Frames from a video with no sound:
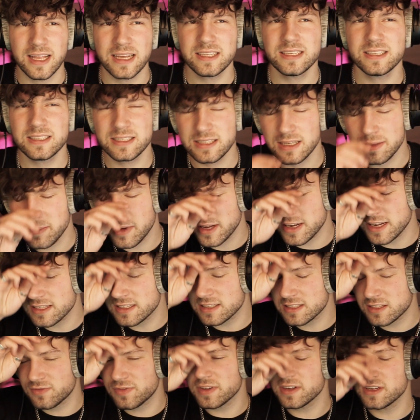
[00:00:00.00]
Das ist immer, das
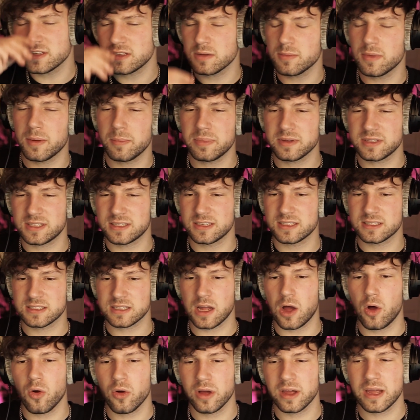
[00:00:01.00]
ist, finde ich, immer ein bisschen das
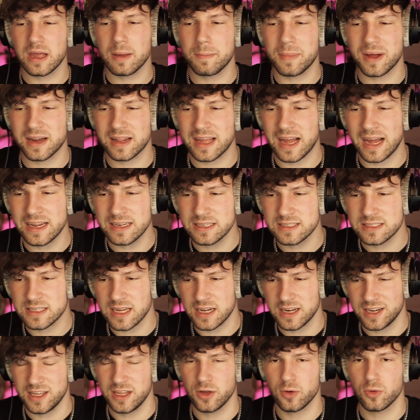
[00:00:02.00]
Traurige. Man kann
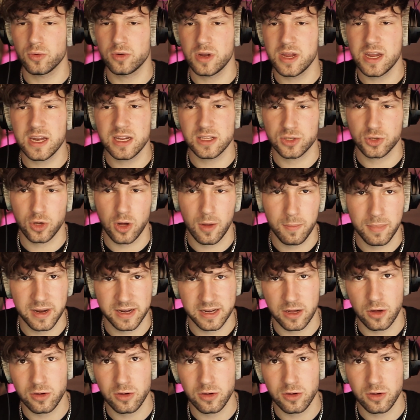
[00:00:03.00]
seine Ironie nicht komplett